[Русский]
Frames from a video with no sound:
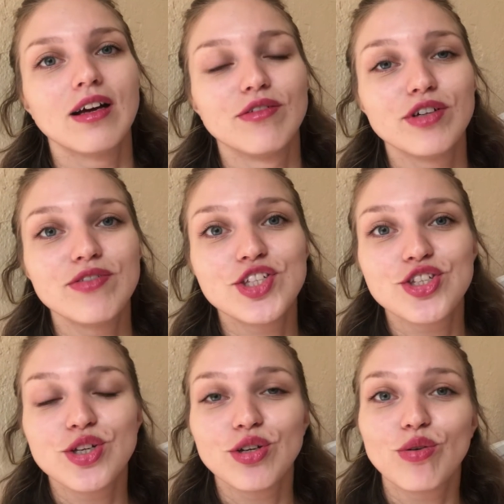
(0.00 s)

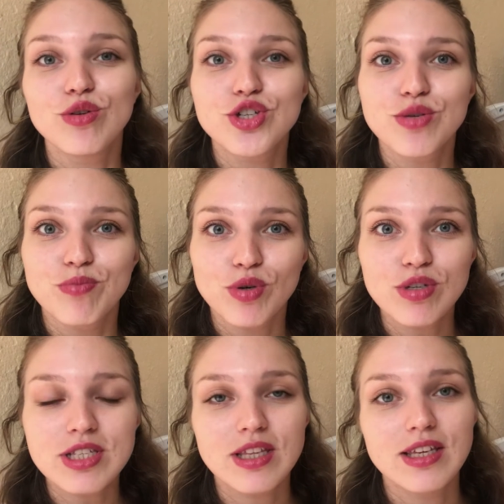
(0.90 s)
Вывести их очень
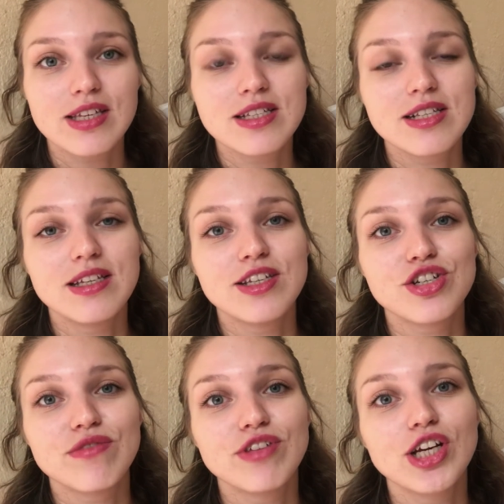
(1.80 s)
просто, если
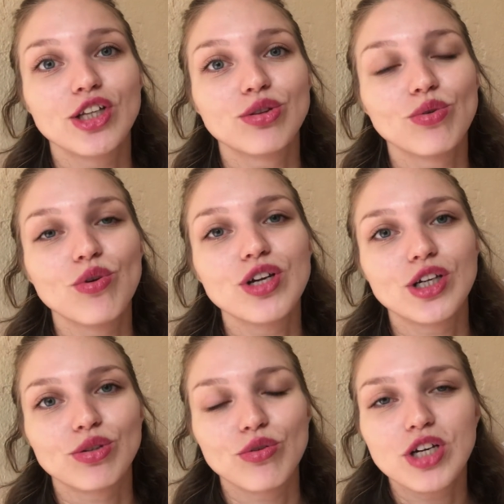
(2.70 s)
ежевика
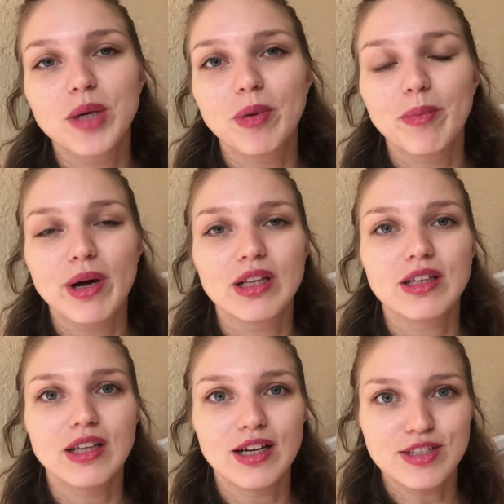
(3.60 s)
только-только попала
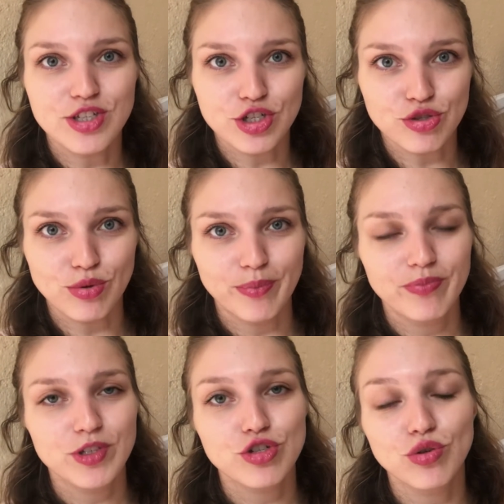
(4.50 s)
на одежду.
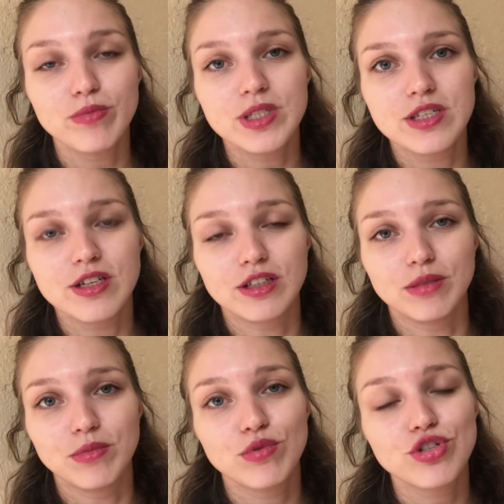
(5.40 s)
Что мы
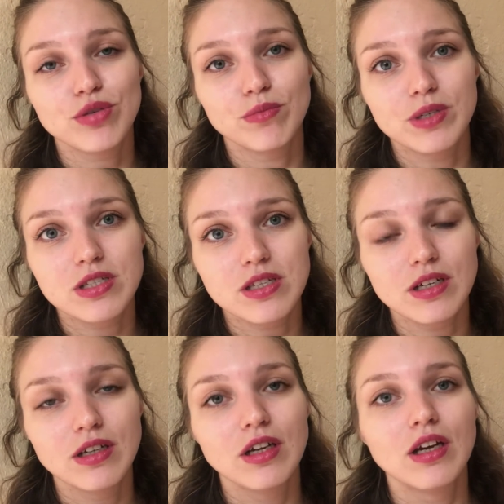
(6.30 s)
делаем? Мы очень
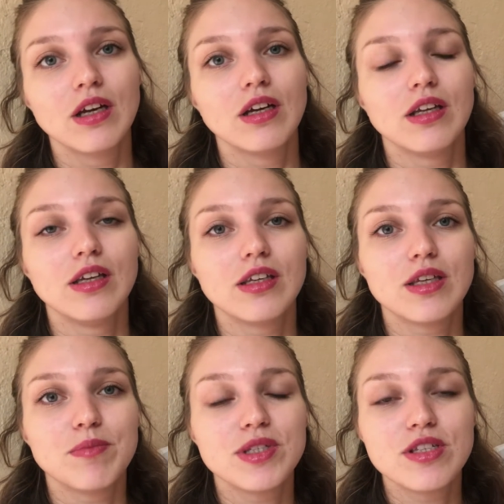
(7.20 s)
быстро э,
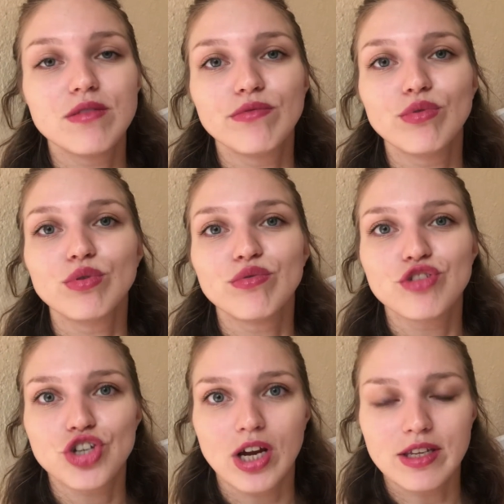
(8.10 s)
кипятим воду в
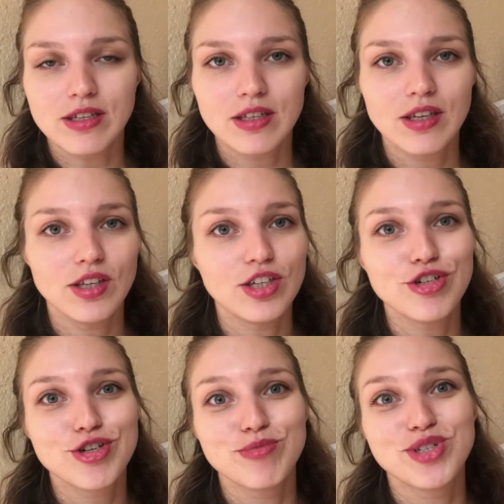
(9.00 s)
чайнике и
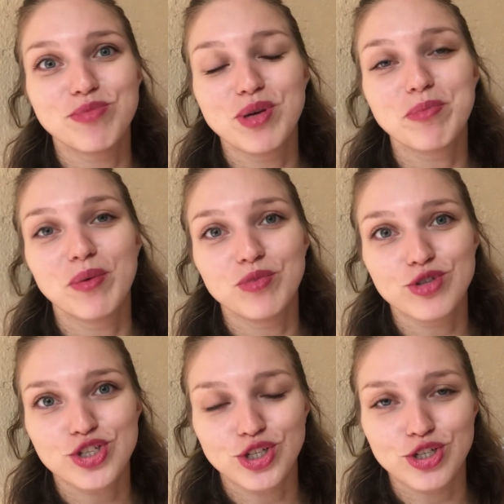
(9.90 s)
ищем себе
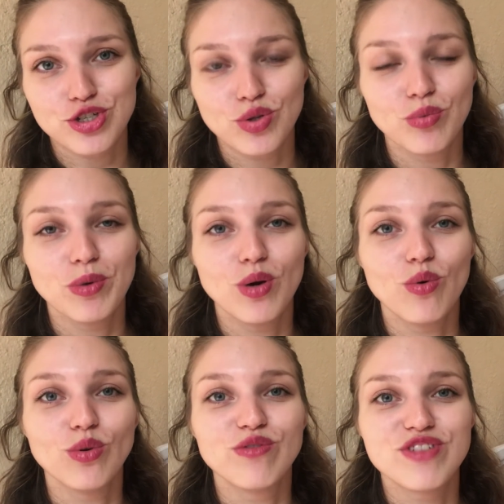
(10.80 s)
помощника, чтобы
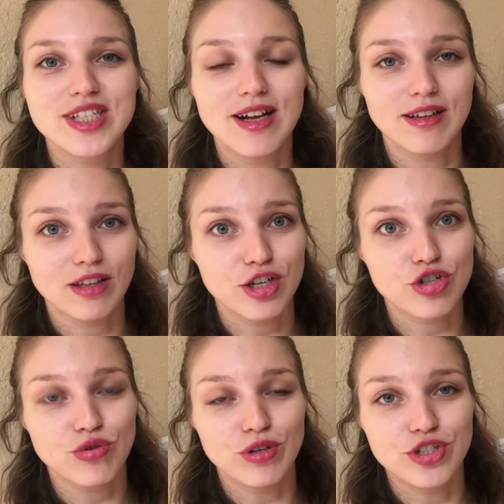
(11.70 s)
он взял
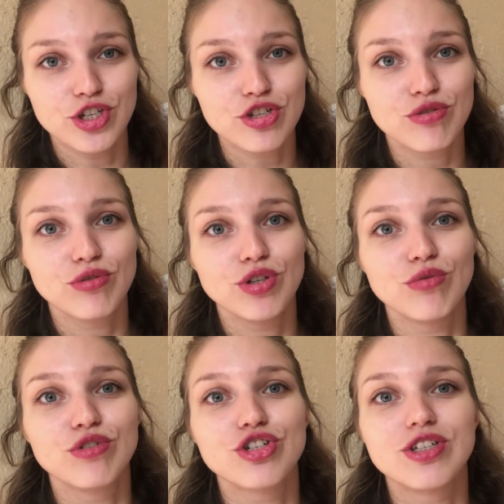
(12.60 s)
нашу одежду и
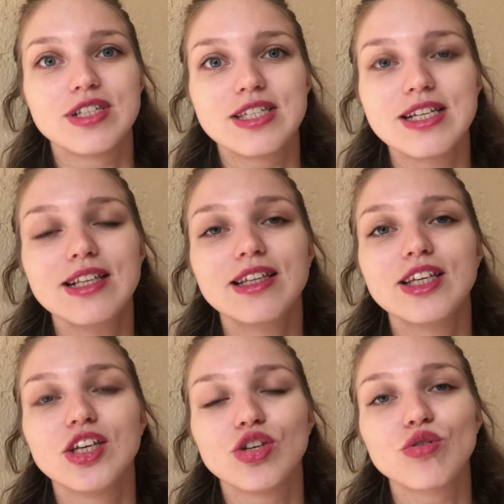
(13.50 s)
очень сильно
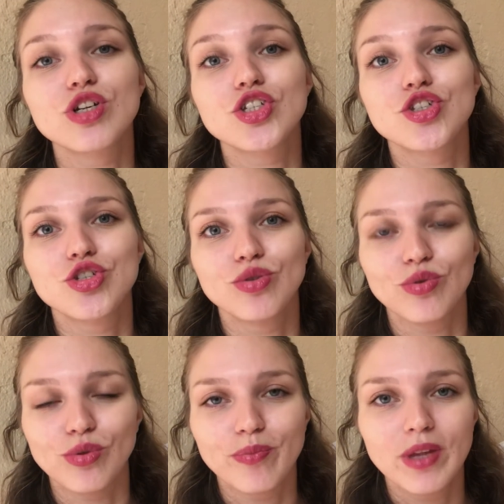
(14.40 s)
ее
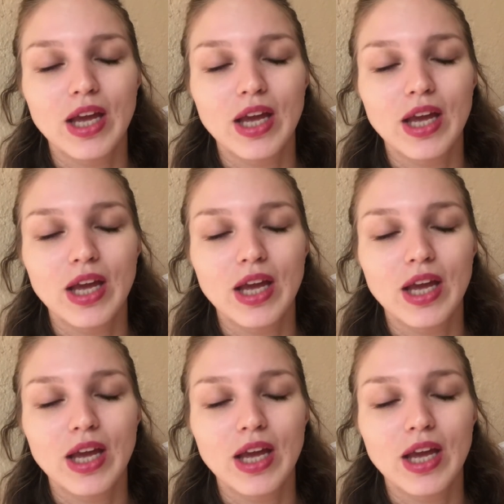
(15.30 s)
растянул.